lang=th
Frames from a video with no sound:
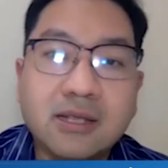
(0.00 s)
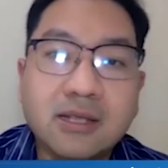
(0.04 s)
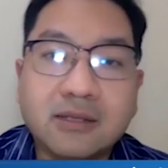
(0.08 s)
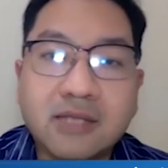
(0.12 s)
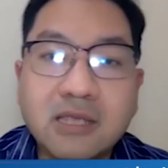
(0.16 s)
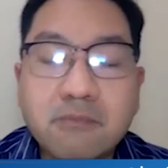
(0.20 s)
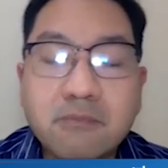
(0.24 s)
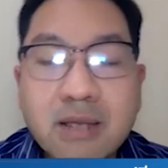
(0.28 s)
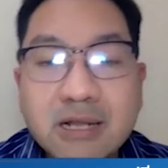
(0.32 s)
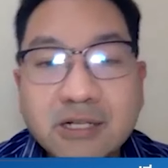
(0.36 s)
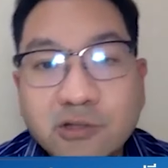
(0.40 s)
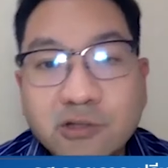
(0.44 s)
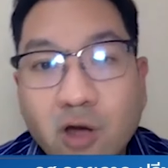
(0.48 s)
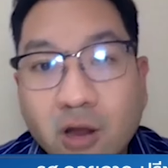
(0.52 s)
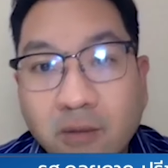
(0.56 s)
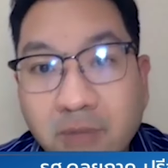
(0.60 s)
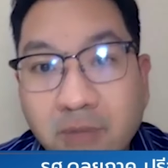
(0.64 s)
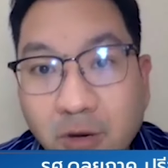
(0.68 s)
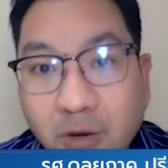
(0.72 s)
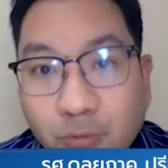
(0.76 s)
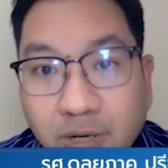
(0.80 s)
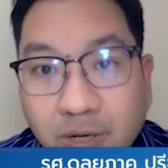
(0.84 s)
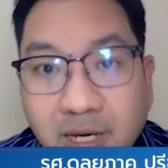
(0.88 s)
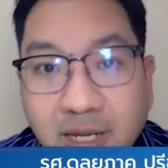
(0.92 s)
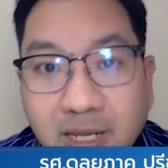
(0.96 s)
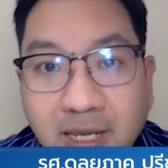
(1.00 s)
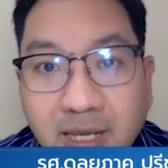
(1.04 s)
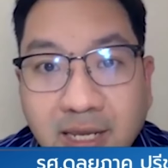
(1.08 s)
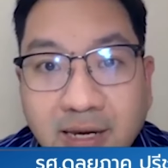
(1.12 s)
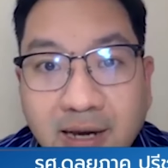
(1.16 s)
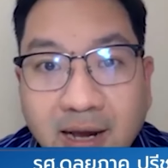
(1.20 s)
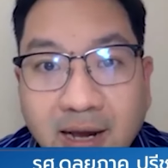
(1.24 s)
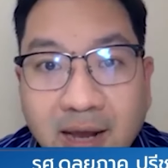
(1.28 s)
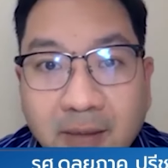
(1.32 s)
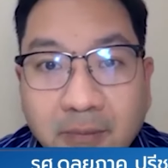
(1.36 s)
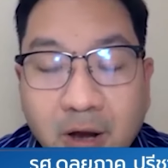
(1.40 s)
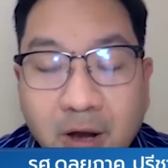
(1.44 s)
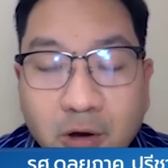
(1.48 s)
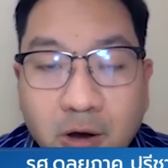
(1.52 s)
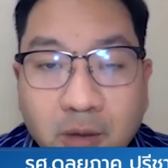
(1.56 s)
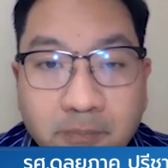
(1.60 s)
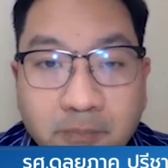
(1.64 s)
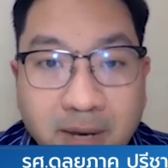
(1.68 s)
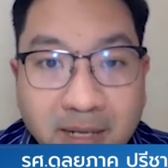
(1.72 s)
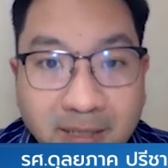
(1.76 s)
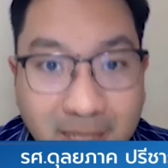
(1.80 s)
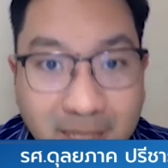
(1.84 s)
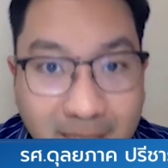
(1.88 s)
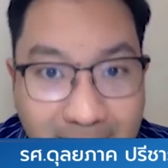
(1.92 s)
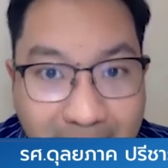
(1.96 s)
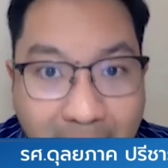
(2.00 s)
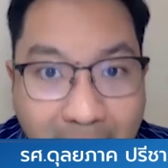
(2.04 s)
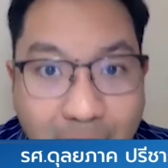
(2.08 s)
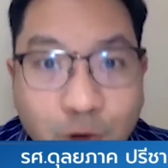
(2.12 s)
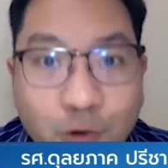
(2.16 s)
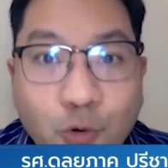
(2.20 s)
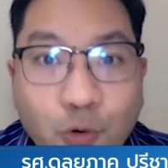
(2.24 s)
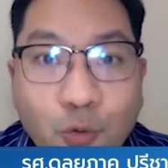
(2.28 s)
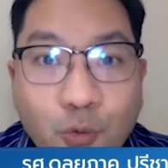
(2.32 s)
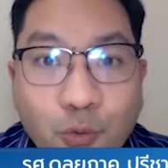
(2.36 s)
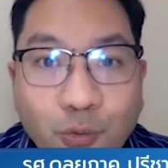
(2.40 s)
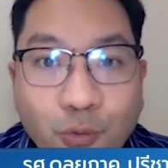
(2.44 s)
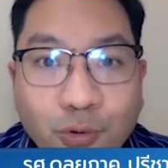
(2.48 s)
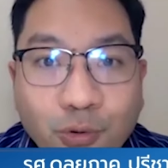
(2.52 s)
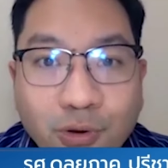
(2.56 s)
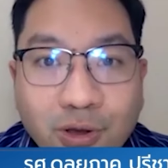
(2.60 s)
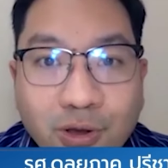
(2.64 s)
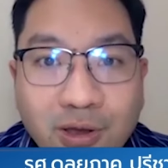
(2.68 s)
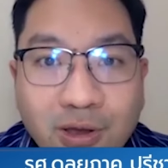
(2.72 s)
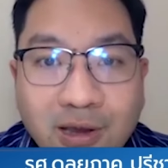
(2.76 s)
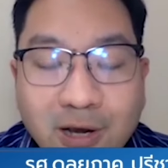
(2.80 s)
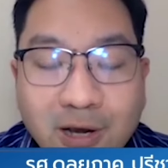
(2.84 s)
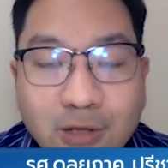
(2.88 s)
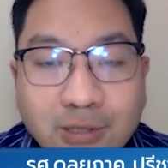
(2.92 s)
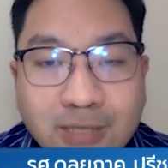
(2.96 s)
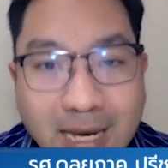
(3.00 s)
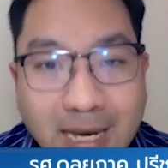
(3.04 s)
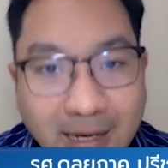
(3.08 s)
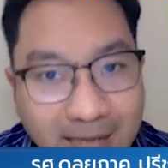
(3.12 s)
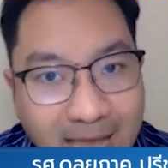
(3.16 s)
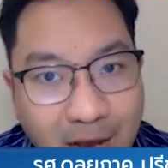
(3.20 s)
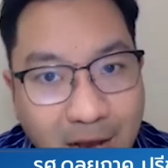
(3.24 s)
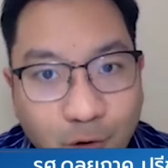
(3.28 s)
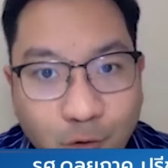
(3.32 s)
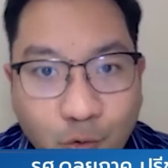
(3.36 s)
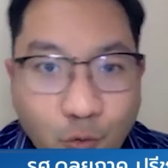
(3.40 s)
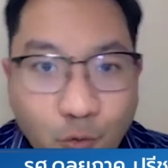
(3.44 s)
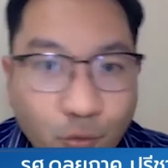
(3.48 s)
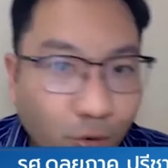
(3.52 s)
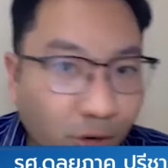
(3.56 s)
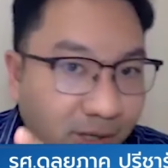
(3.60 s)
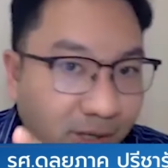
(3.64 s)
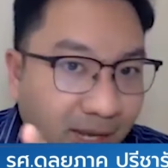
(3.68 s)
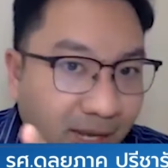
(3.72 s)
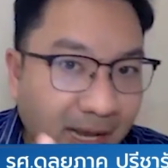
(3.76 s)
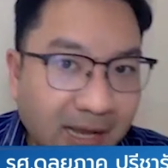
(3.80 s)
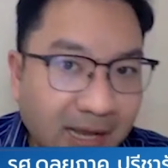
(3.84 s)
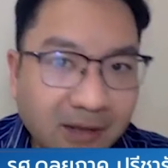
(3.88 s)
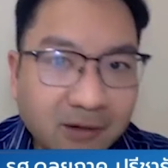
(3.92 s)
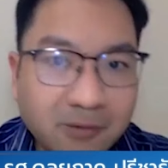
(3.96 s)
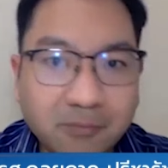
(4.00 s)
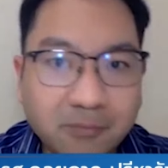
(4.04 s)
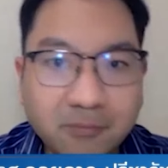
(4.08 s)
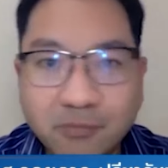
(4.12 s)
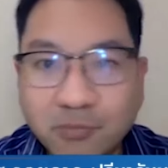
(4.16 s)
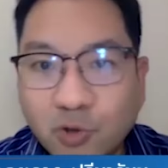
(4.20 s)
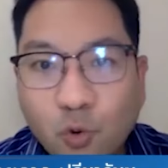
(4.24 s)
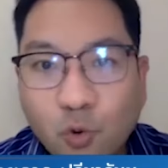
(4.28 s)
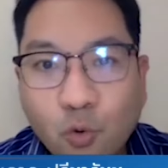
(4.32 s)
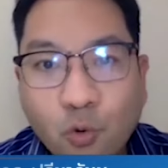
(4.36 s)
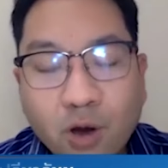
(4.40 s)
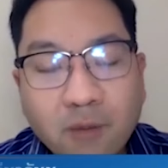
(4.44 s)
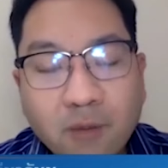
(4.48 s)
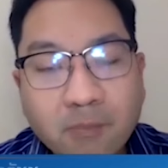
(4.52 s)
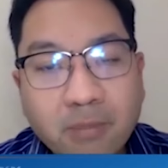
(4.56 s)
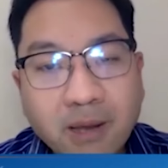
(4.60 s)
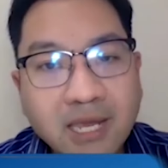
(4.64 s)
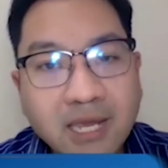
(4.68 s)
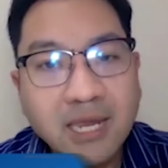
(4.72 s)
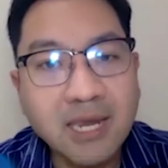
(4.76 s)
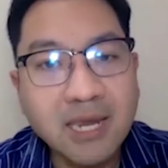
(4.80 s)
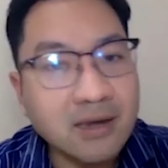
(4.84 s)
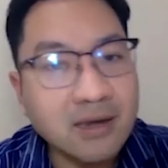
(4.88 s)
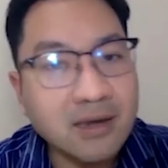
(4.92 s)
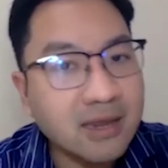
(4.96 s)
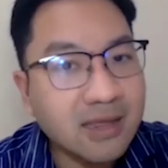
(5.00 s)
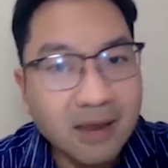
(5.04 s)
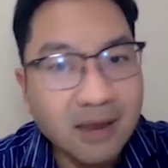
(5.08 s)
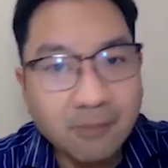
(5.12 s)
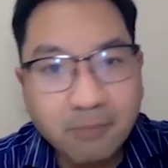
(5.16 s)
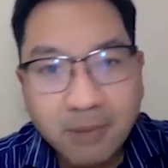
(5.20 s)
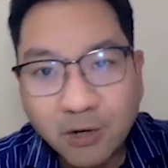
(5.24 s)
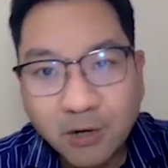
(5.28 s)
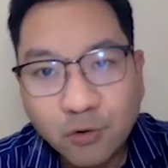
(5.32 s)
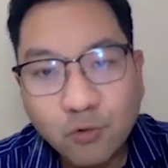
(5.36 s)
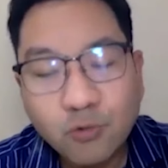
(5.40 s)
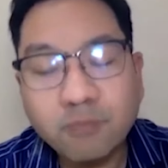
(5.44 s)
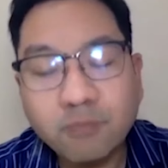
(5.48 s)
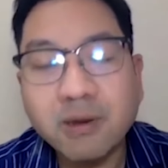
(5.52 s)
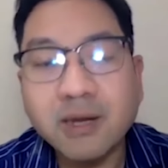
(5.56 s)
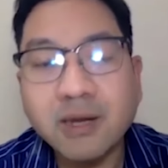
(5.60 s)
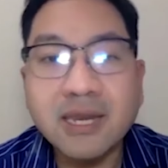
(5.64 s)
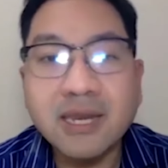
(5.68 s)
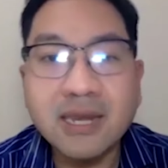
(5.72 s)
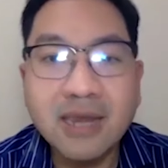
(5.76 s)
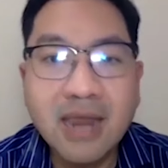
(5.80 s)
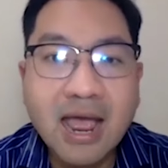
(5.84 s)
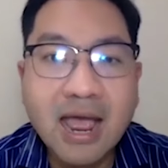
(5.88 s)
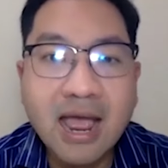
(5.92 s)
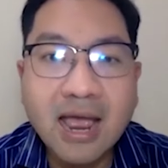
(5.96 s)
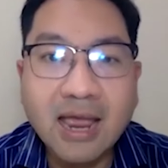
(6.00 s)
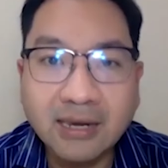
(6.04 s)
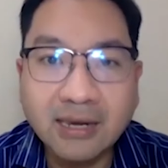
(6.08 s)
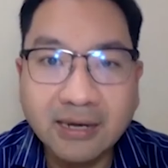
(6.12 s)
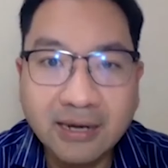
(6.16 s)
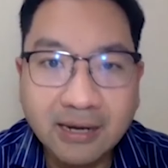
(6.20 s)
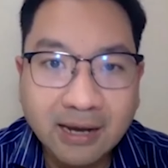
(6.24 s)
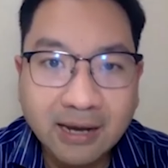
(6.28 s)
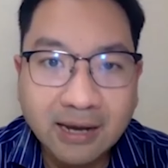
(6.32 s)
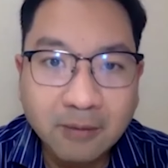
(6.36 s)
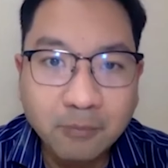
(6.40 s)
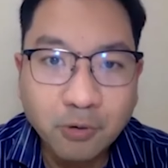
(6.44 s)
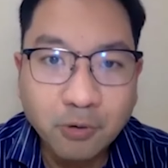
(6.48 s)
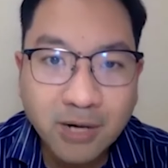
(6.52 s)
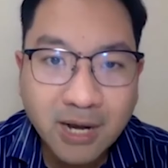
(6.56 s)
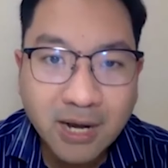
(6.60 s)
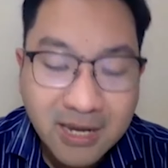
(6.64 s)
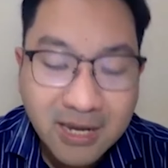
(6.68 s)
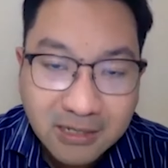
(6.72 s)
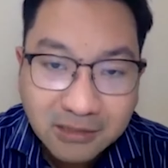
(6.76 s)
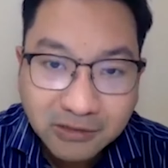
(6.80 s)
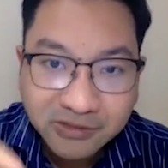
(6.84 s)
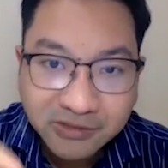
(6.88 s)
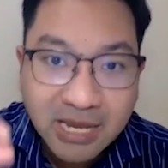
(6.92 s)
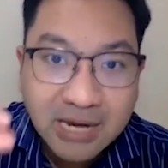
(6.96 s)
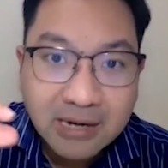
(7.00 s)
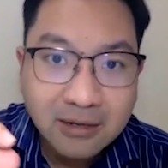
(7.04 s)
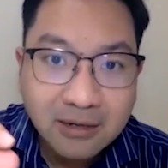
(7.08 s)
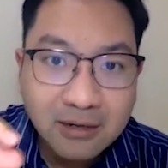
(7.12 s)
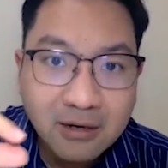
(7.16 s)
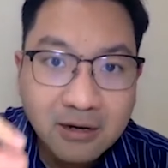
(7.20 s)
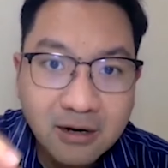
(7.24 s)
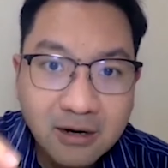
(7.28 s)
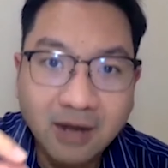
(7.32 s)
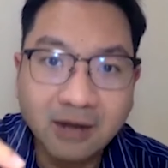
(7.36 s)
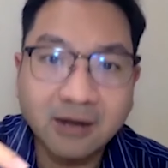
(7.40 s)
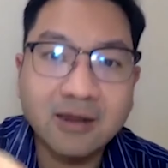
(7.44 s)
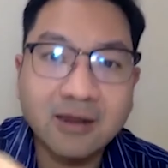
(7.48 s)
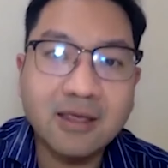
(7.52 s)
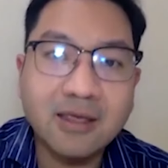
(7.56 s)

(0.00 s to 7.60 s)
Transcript: ที่แม่สอดเมียวดีนะครับแล้วก็ไปที่ย่างกุ้งแล้วจากย่างกุ้งก็จะโยงเข้าไปอินเดียไปนู่นไปนี่ได้นะครับเพราะฉะนั้นนี่คือเส้นเลือด